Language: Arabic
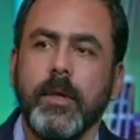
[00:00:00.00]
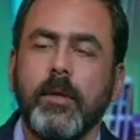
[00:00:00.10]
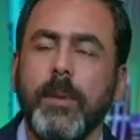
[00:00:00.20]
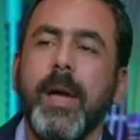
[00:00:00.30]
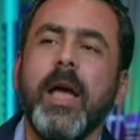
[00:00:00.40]

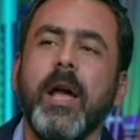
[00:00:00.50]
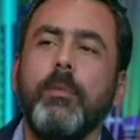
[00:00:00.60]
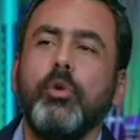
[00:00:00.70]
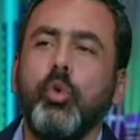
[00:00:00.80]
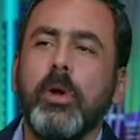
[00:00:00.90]
طيب
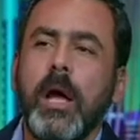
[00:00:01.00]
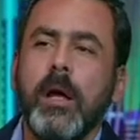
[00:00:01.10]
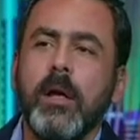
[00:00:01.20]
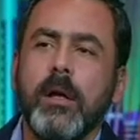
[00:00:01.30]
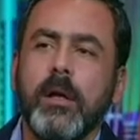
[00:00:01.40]
البطوله
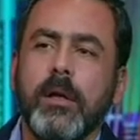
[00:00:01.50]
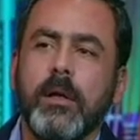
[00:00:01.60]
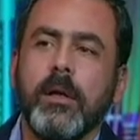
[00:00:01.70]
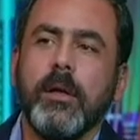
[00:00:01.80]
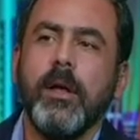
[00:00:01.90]

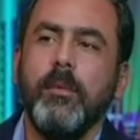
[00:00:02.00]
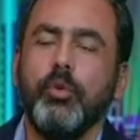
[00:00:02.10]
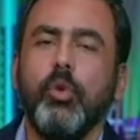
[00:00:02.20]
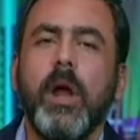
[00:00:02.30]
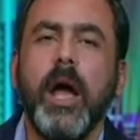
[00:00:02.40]

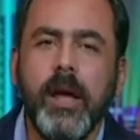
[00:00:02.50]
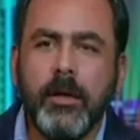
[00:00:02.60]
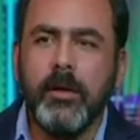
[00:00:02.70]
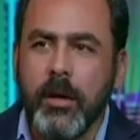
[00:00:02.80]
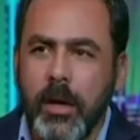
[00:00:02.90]
البطوله
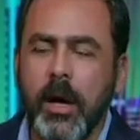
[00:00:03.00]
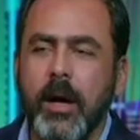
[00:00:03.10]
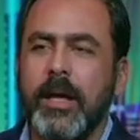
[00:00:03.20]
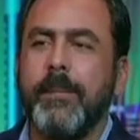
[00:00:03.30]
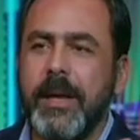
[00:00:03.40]
هيحضرها
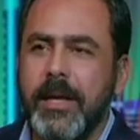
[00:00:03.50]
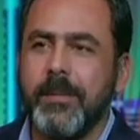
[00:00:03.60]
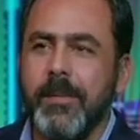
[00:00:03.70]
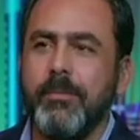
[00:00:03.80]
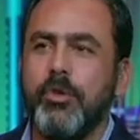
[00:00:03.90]
جماهير
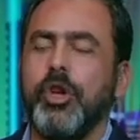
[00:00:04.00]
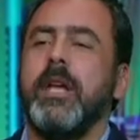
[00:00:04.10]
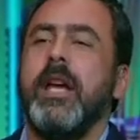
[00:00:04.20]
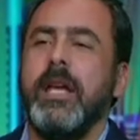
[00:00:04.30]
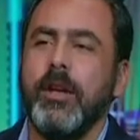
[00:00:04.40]
من
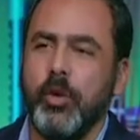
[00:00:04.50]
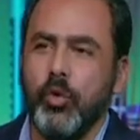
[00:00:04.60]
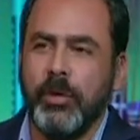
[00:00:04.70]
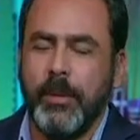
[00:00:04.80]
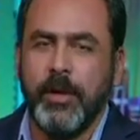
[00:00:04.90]
مشجعين النوع
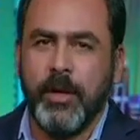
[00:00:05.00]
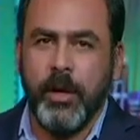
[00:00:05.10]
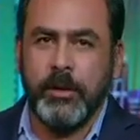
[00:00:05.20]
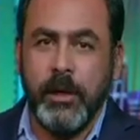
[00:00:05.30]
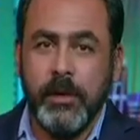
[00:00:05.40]
ده من
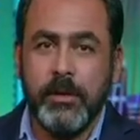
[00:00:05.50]
الرياضه